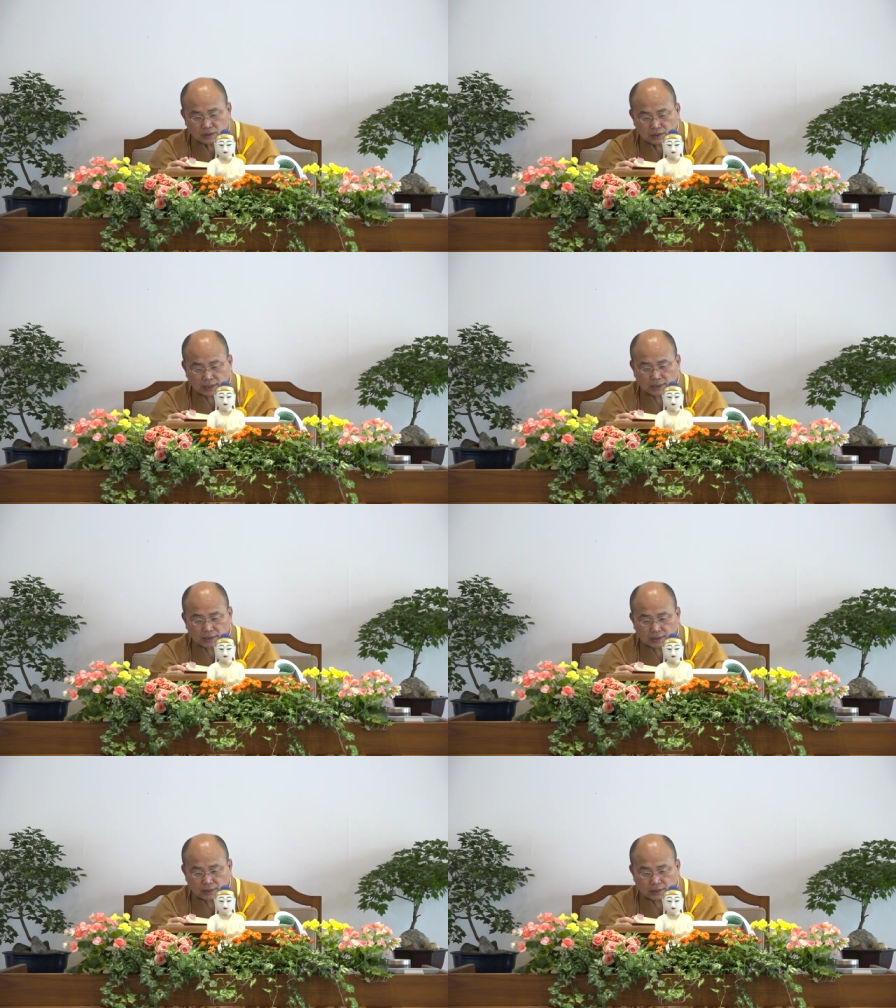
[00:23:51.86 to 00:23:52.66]

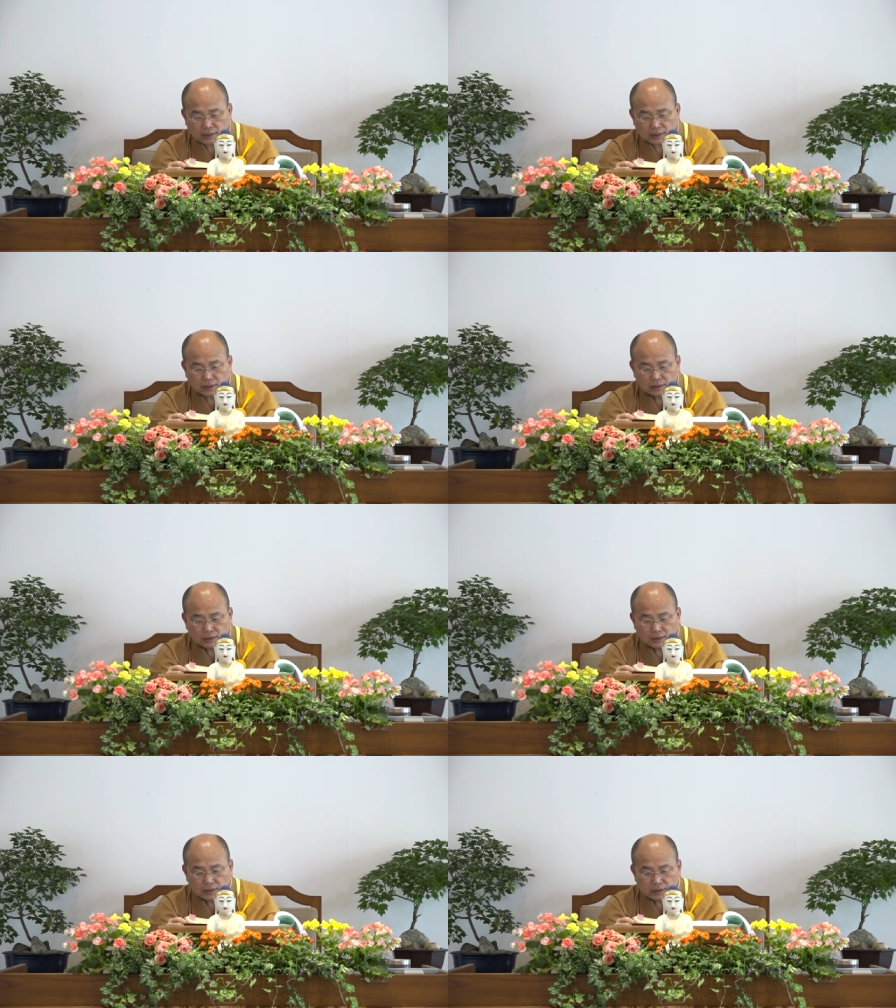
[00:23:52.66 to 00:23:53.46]
那
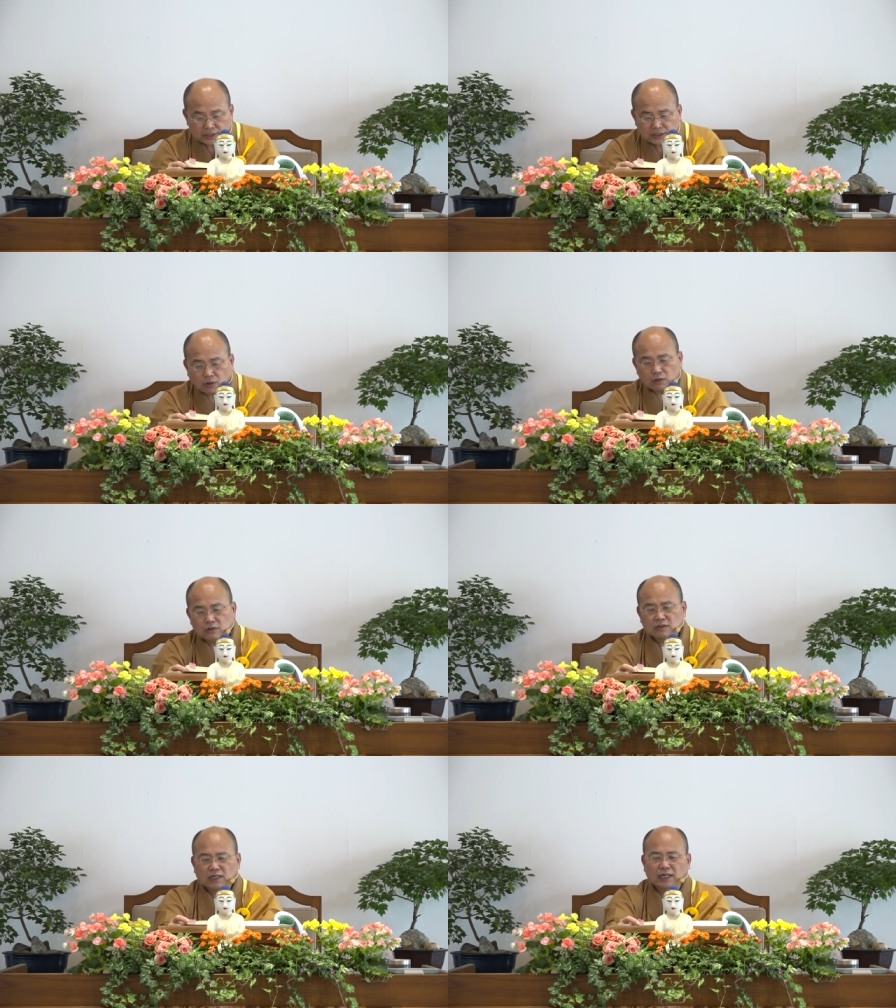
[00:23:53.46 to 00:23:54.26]
离垢
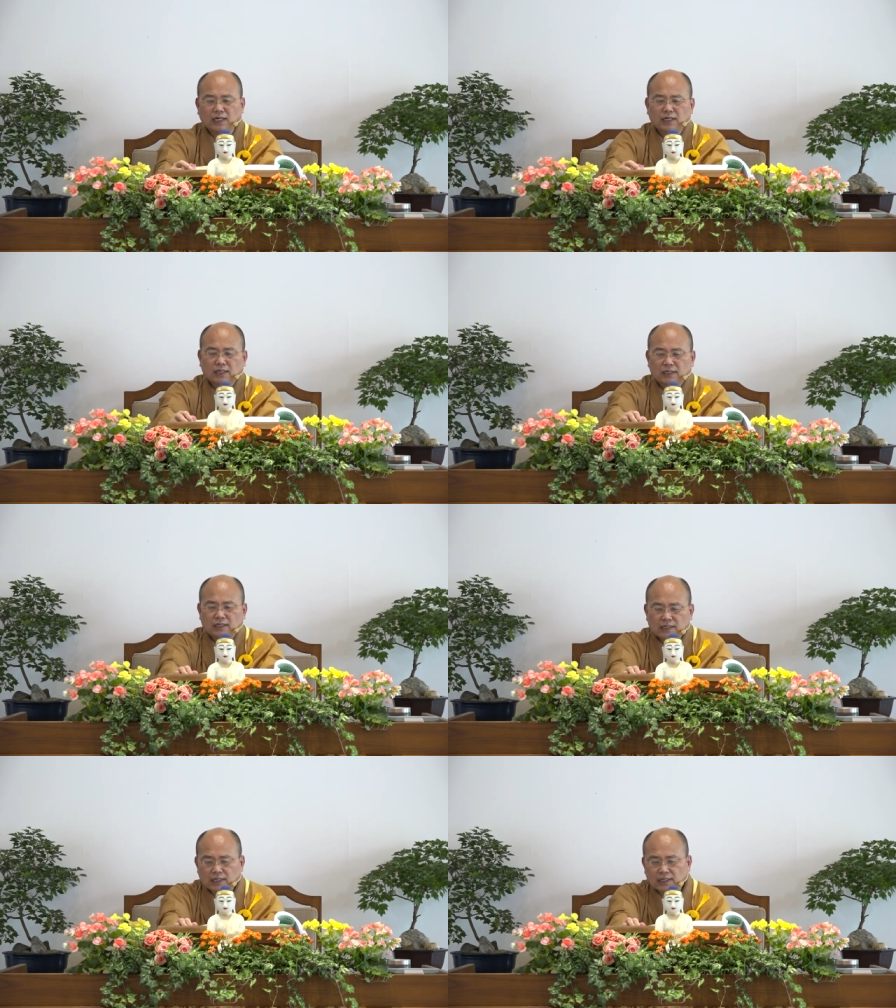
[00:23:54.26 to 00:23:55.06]
啊，
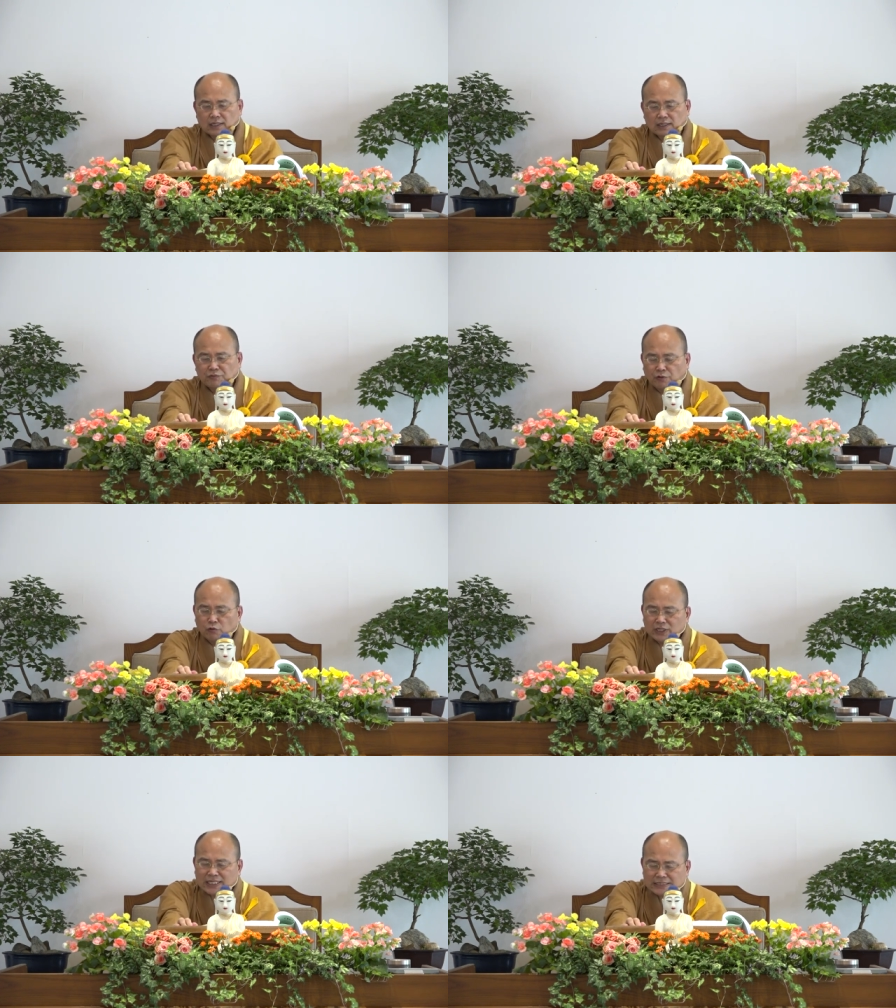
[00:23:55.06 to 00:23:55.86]
那
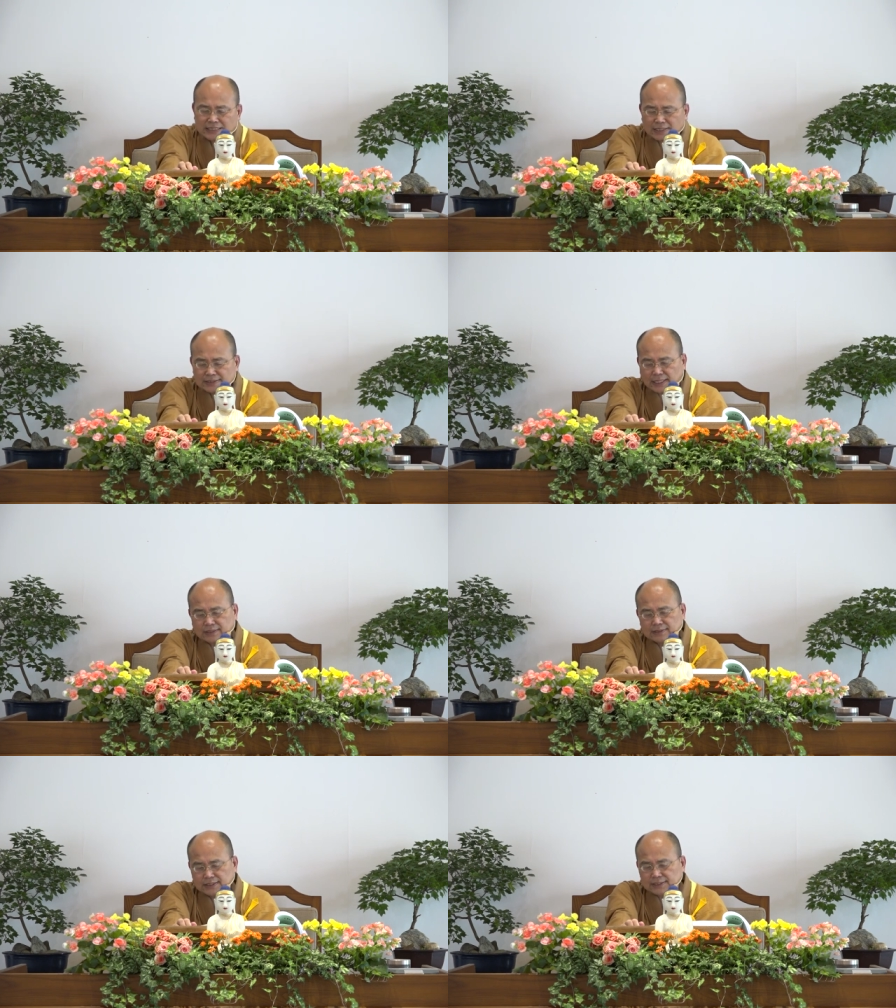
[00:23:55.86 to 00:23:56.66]
佛为他这样讲，
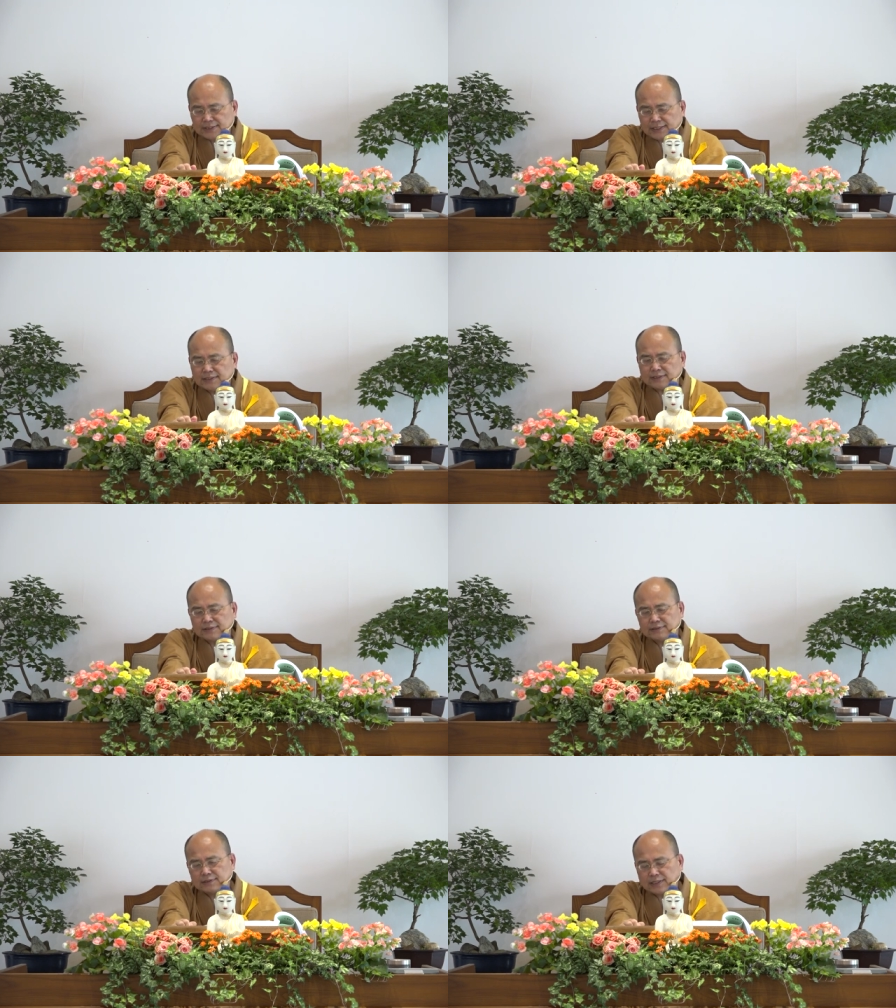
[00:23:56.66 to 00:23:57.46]
这个仙女
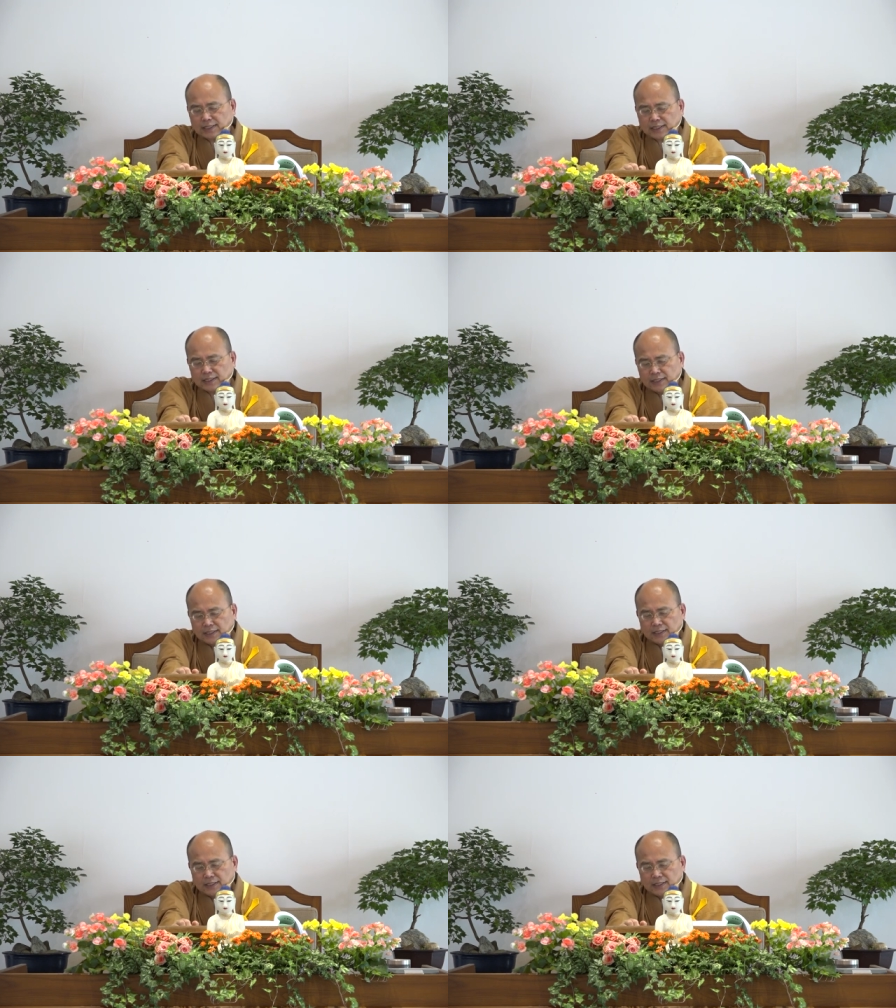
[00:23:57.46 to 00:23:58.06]
啊，